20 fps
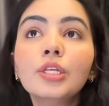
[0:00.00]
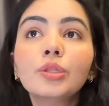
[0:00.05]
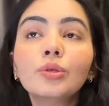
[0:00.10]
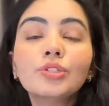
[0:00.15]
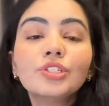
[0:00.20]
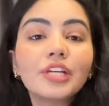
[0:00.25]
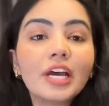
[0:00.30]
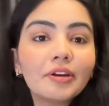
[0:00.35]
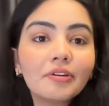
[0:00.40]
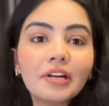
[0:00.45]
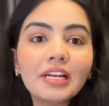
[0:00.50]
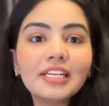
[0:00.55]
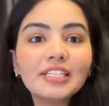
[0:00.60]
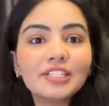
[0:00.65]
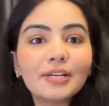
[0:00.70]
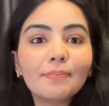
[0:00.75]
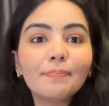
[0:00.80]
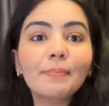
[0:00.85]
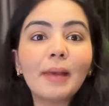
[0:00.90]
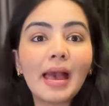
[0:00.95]
तो जनरली
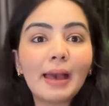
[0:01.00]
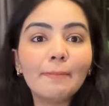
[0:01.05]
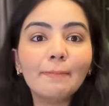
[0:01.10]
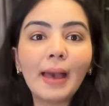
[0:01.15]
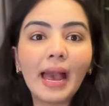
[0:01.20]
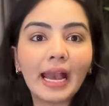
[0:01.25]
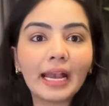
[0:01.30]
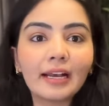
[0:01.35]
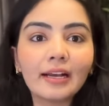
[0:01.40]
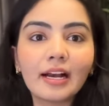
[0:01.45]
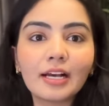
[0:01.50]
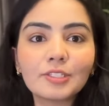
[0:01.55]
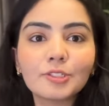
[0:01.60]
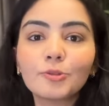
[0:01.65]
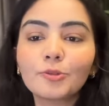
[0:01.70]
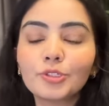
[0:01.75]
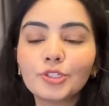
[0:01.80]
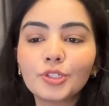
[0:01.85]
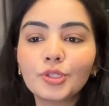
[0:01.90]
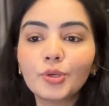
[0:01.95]
जब मैं बैंक का
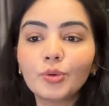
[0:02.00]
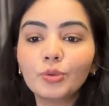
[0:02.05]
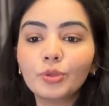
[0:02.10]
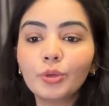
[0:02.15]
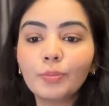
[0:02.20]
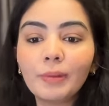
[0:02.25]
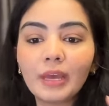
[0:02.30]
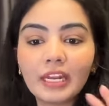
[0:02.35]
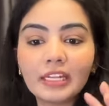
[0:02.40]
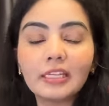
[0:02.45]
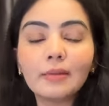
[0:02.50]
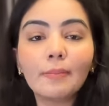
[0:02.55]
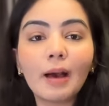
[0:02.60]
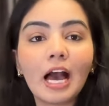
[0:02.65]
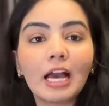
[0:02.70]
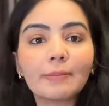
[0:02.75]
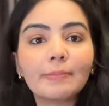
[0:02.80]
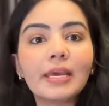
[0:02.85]
सोचती हूँ तो मेरे दिमाग